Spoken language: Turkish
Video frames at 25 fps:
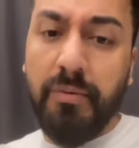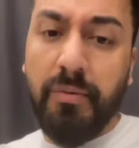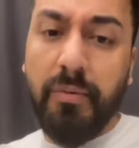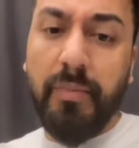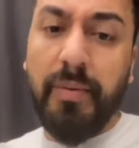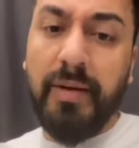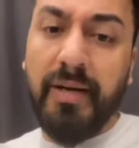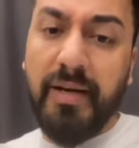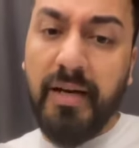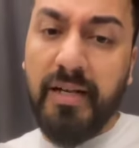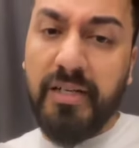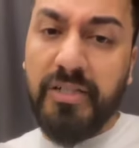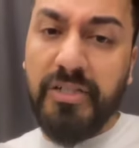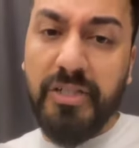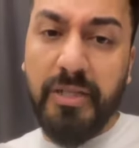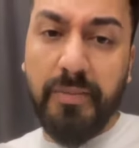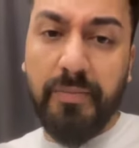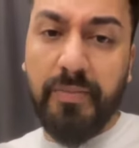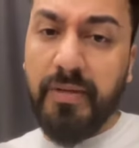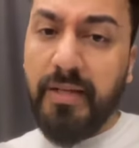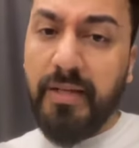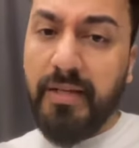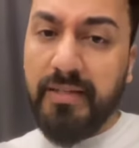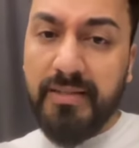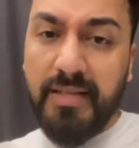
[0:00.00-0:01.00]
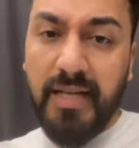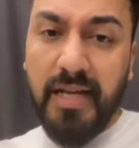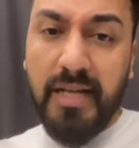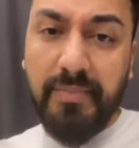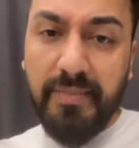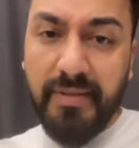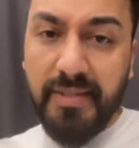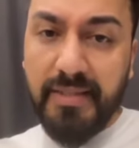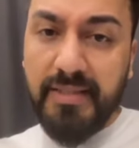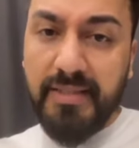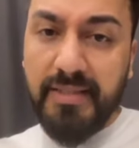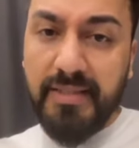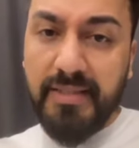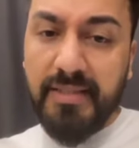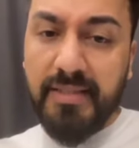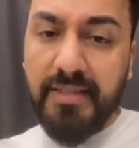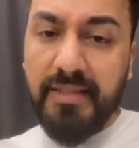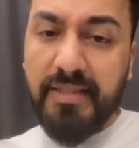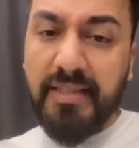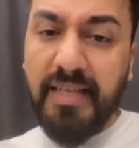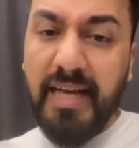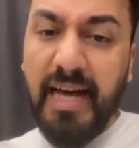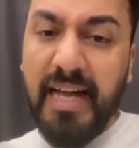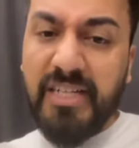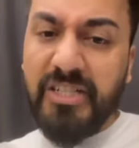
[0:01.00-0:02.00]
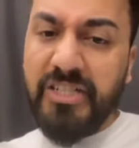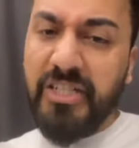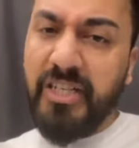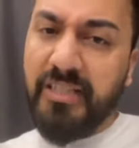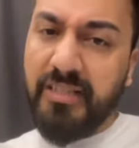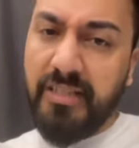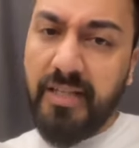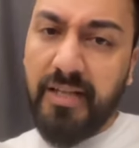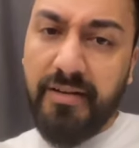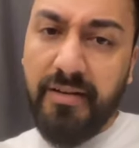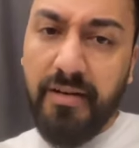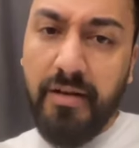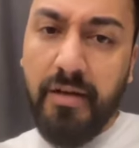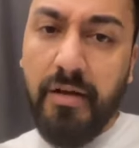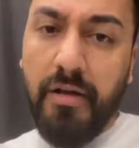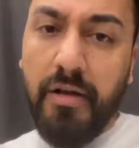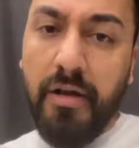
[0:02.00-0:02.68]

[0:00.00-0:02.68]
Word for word: babama karşı yapılan terbiyesizliği gerçekten